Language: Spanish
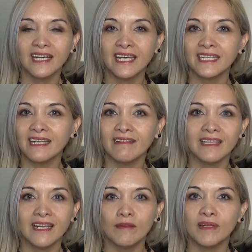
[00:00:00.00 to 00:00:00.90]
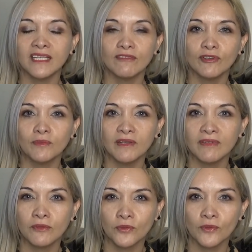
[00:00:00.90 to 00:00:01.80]
a través de las plataformas
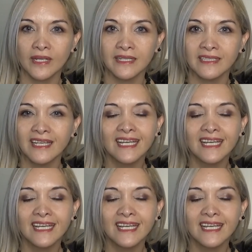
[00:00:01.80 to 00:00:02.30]
virtuales.